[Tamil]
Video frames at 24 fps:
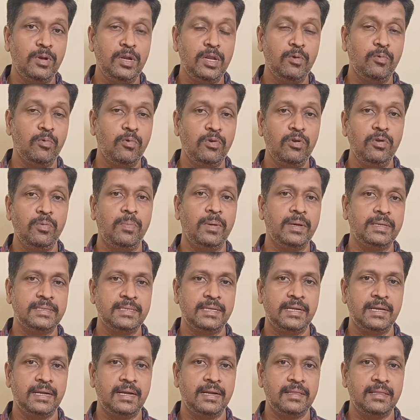புள்ளி ஒரு
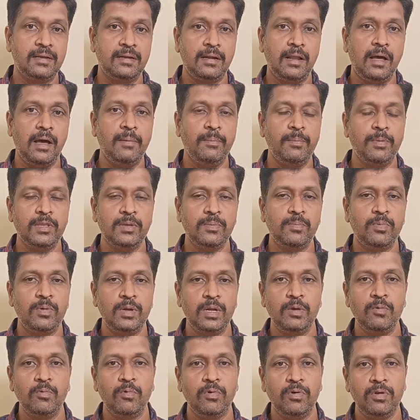பர்சன்ட் கிட்டத்தட்ட நாற்பது
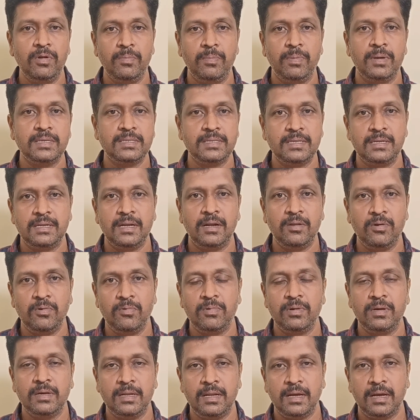புள்ளி ஒரு பர்சன்ட் அளவு
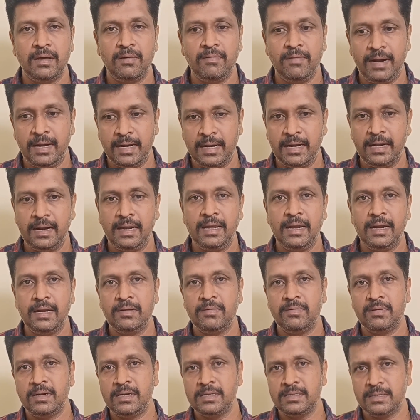கொடுக்குறாங்க
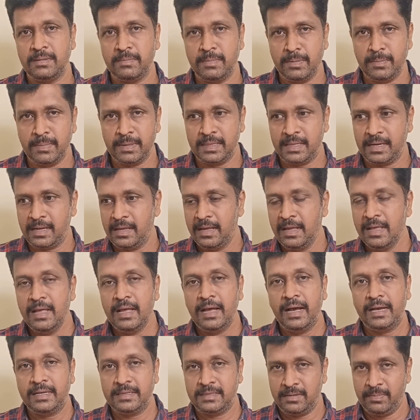வாண்டர்லியான் அவர்கள் சமீபத்தில்
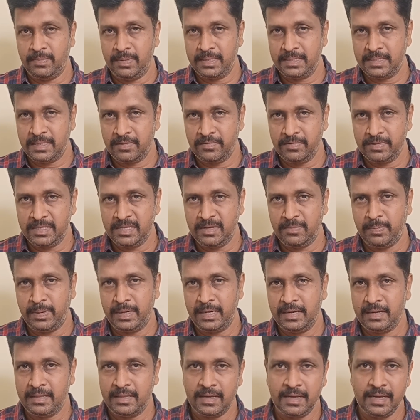அசர்பைசான் விசிட்
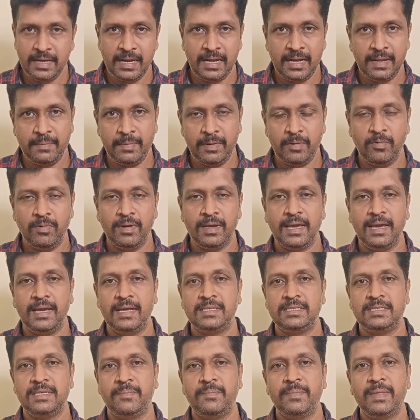பண்ணியிருந்தாங்க எல்லாமே ஓகே
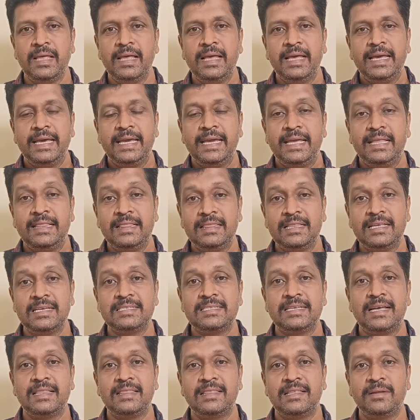ஆயிடுச்சு இந்த
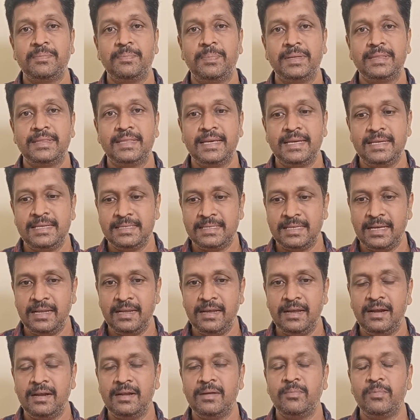சந்தர்ப்பத்தை
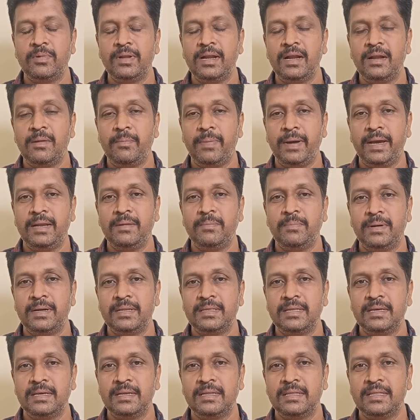சரியான முறையில்
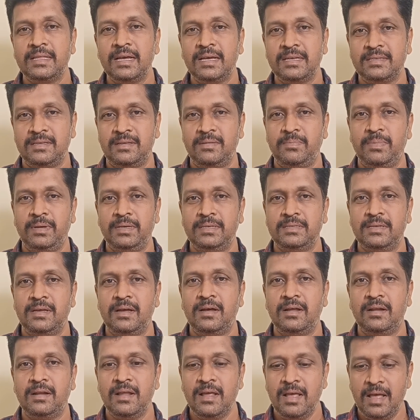பயன்படுத்துகிறது
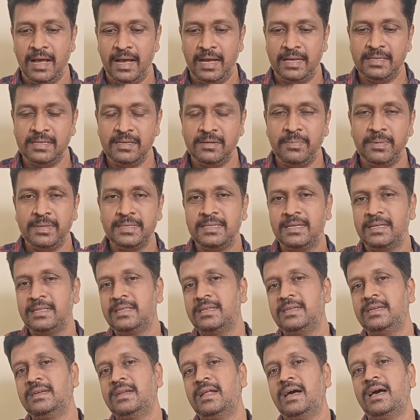அசர்பைசான் அசர்பைசான்
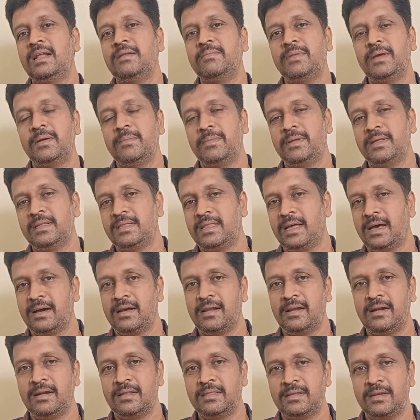திடீர்னு ஆர்மி அம்னியை
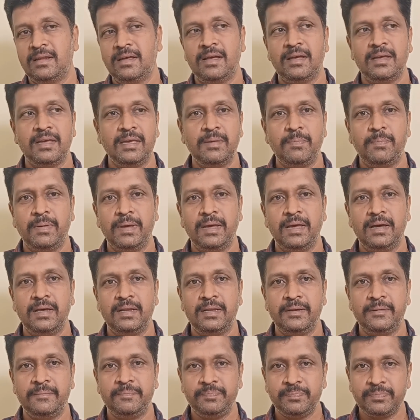தாக்கல் நடத்தினா இப்போ
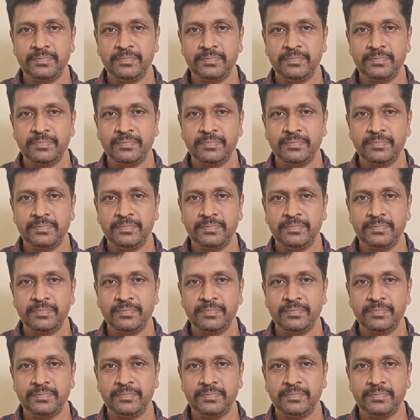யார்